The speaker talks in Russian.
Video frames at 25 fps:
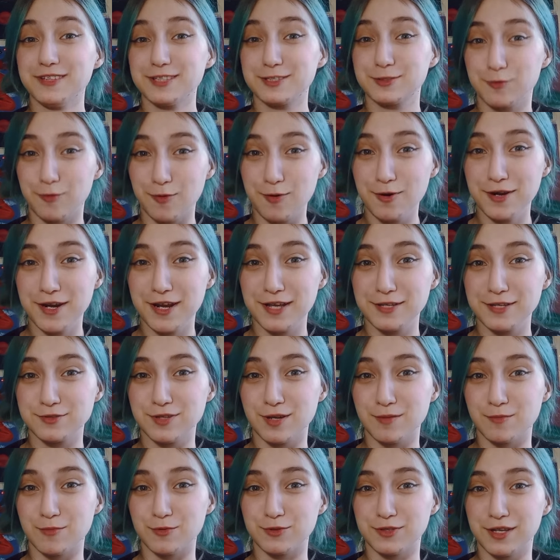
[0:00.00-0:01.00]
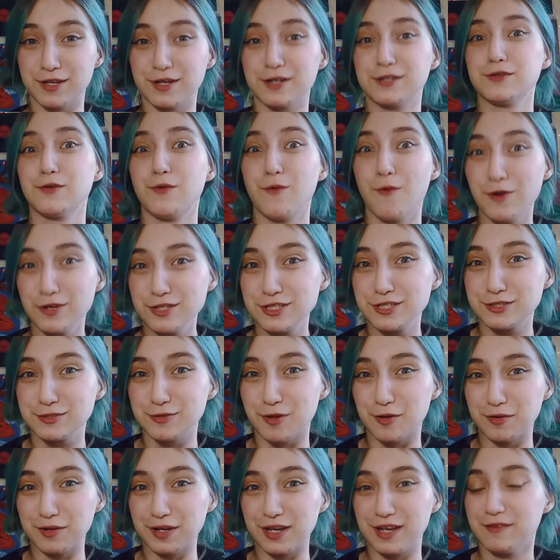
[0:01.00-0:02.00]
скорая сюда будет ехать очень
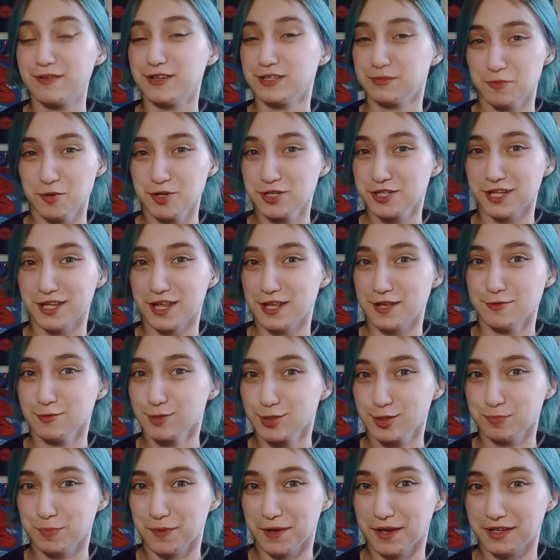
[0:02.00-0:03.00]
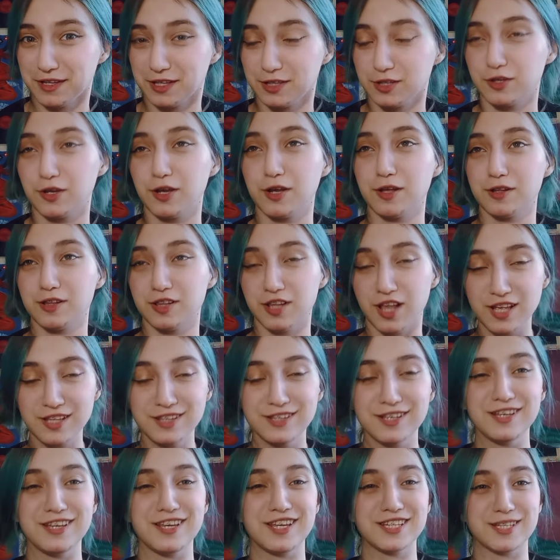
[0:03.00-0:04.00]
долго, и, возможно, она не успеет. Я такая,
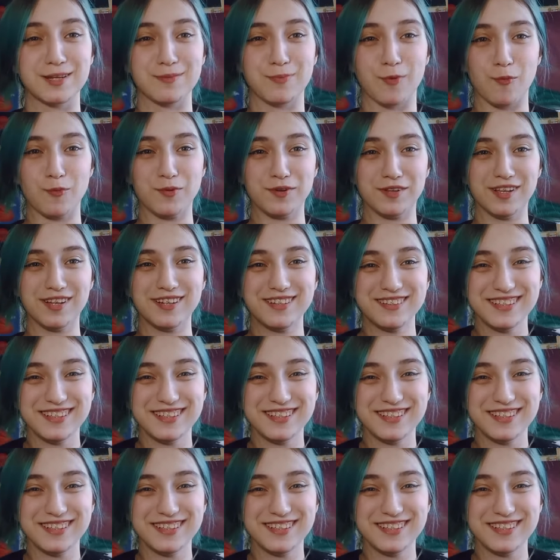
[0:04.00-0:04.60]
ладно, я запомнила.